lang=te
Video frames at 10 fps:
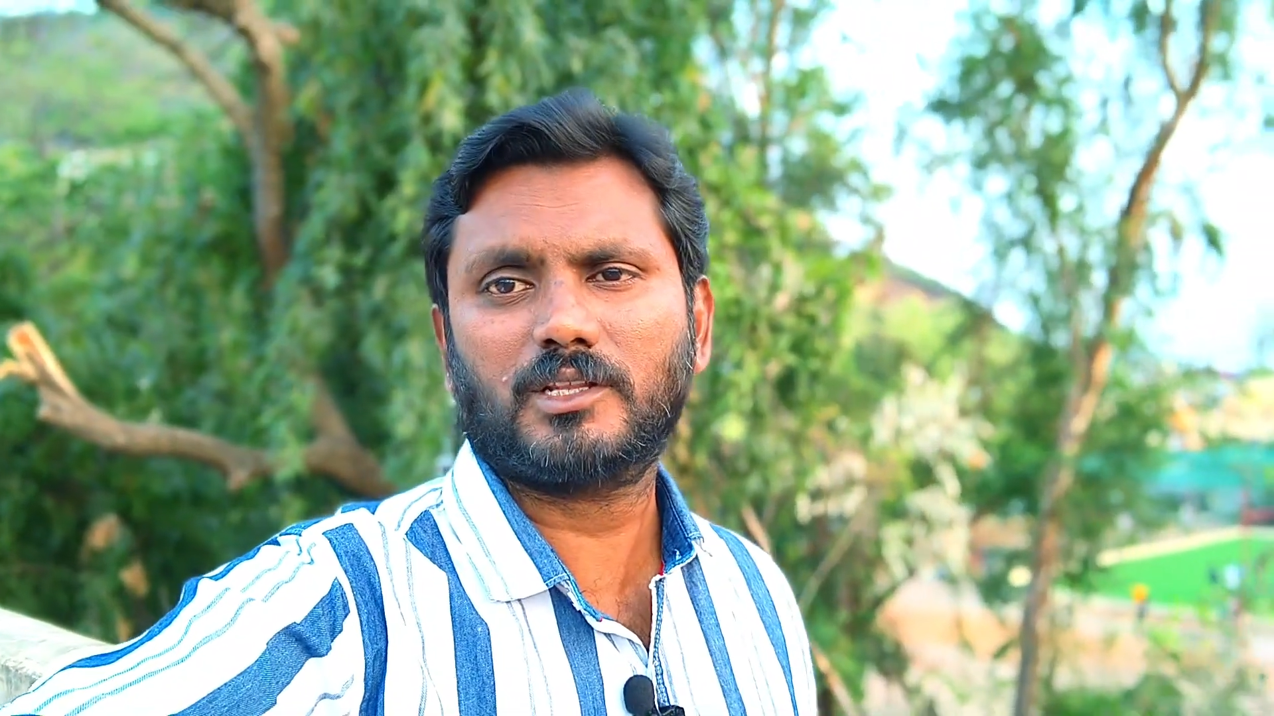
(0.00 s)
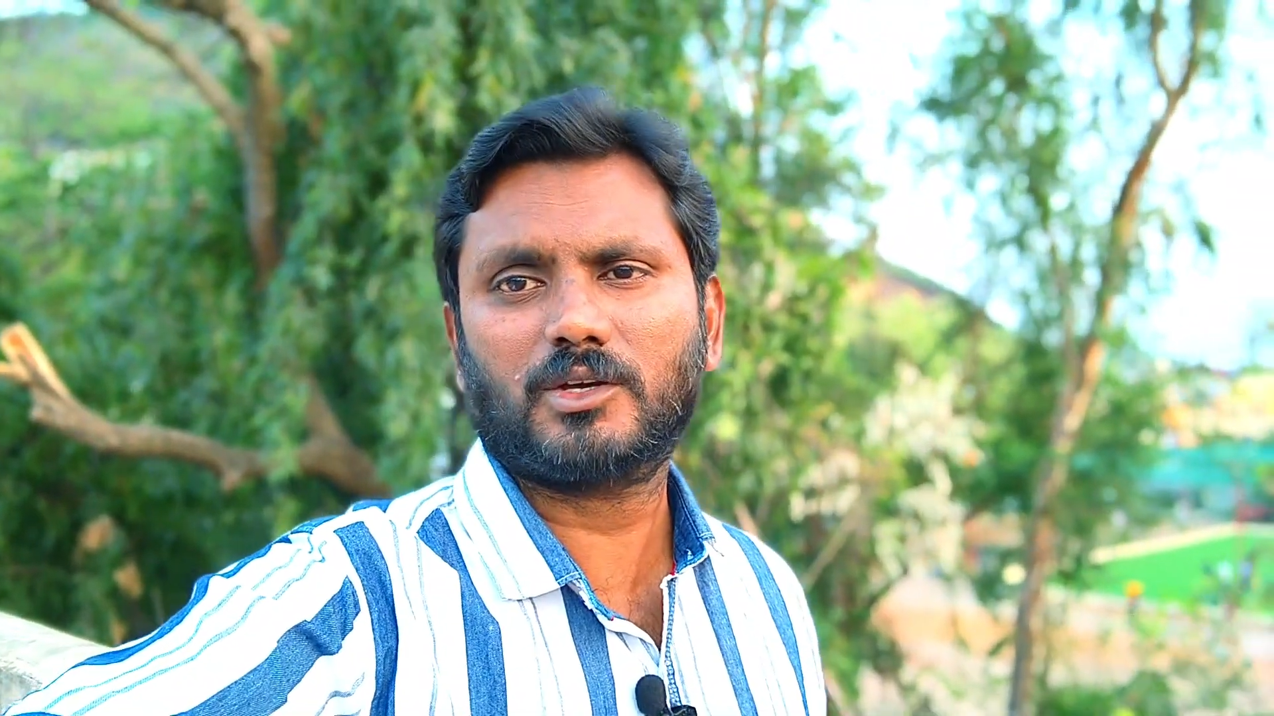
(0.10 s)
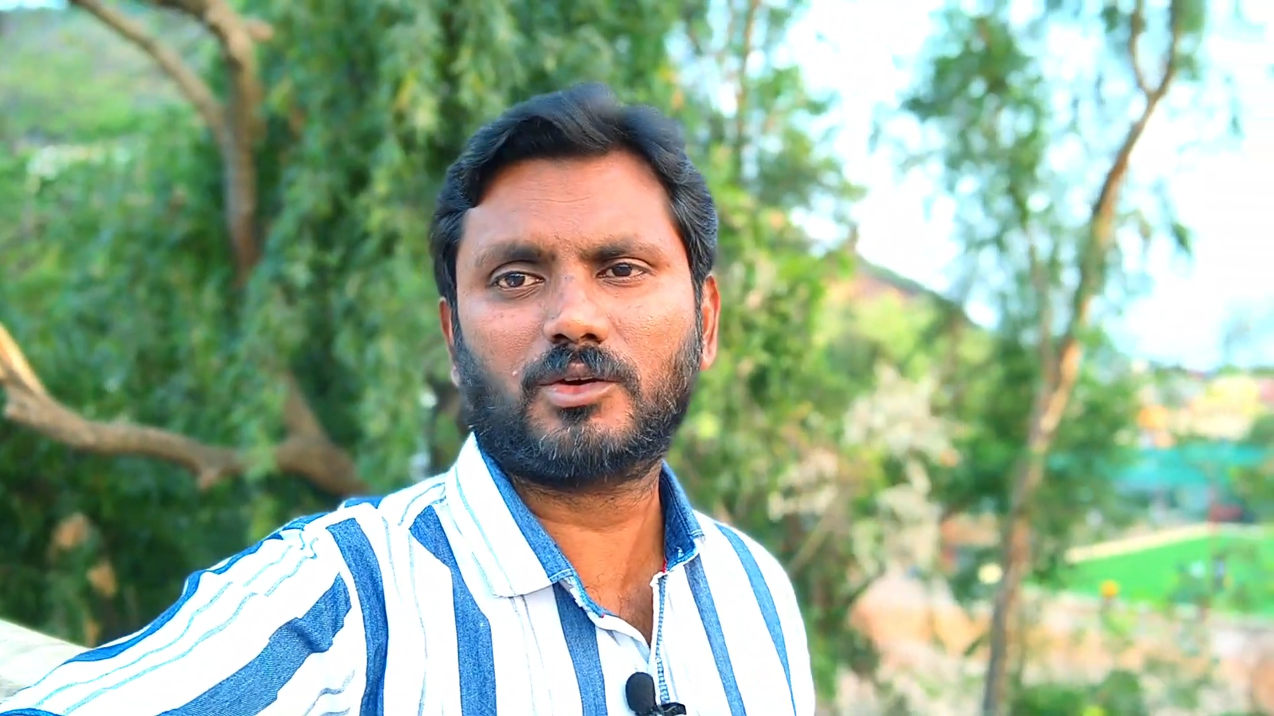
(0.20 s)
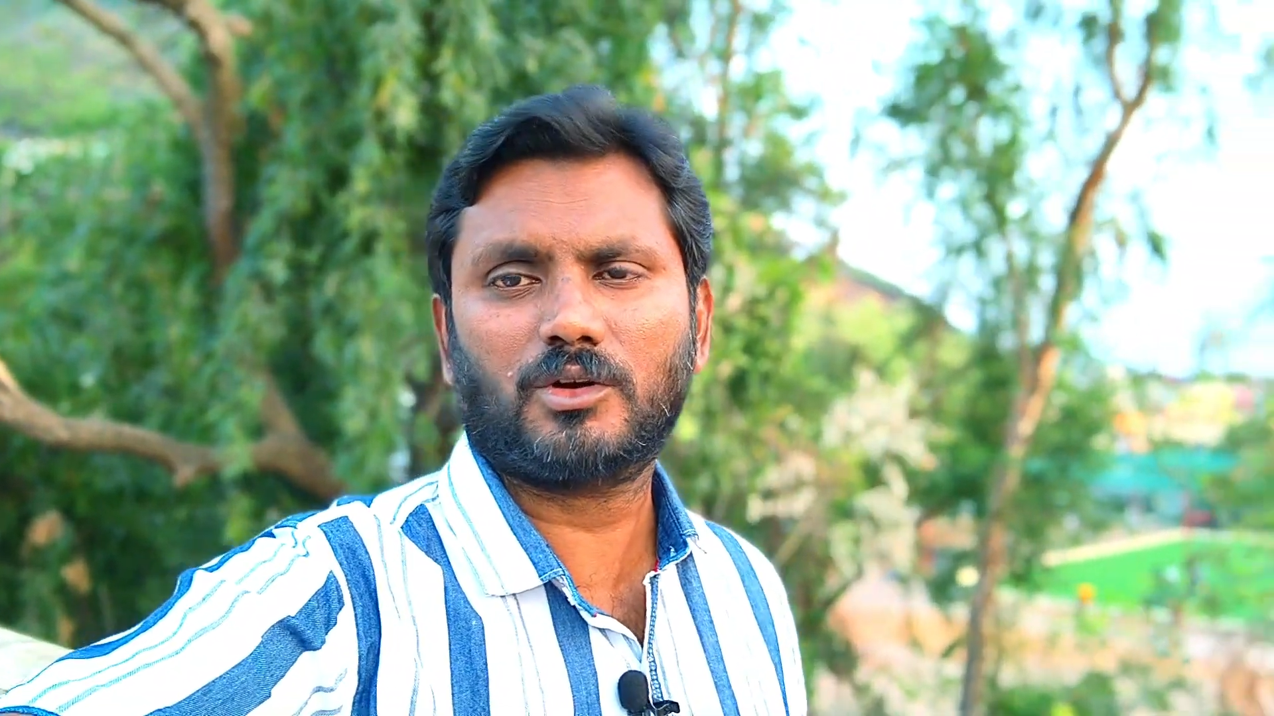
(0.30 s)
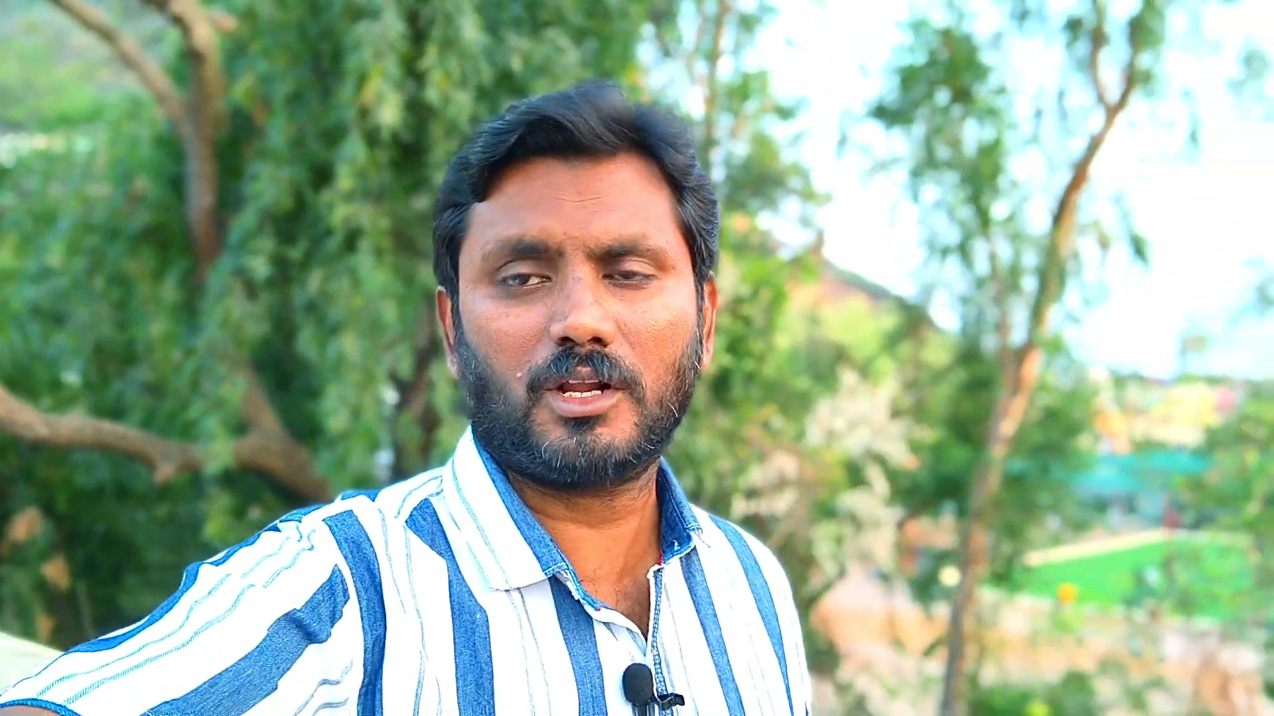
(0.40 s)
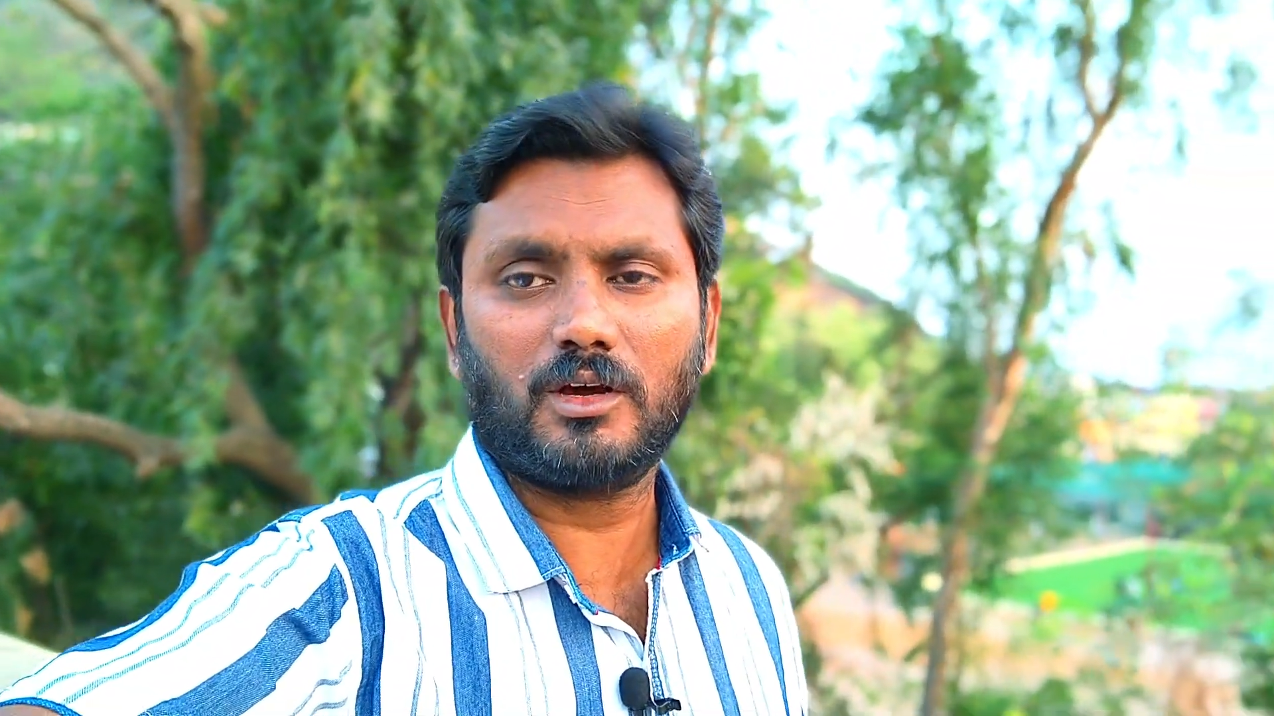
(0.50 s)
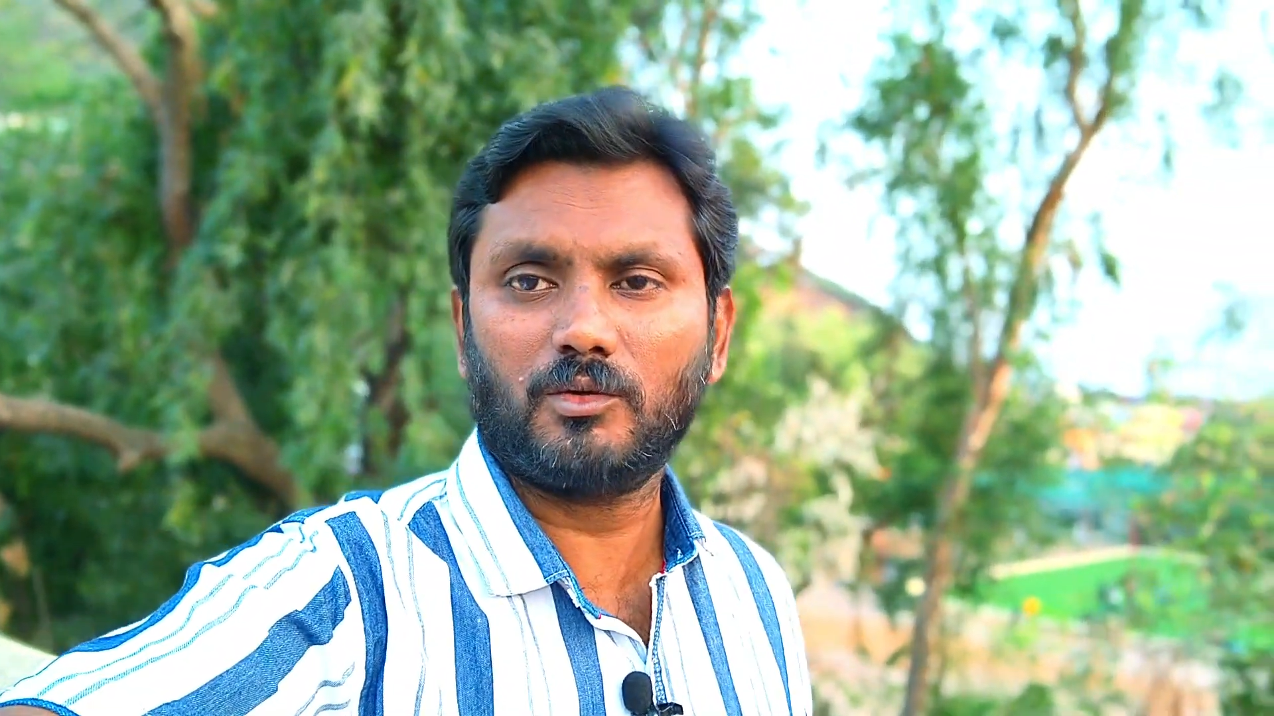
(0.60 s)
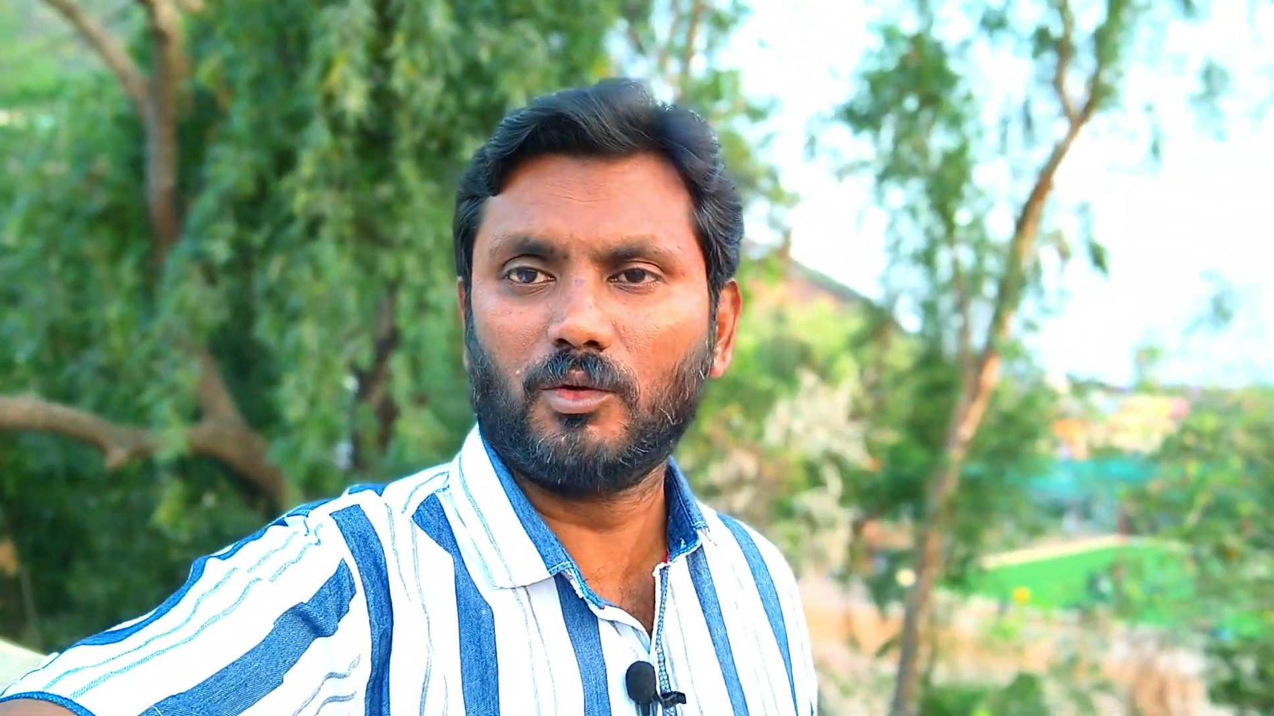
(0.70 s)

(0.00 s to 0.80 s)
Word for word: అంతా కూడా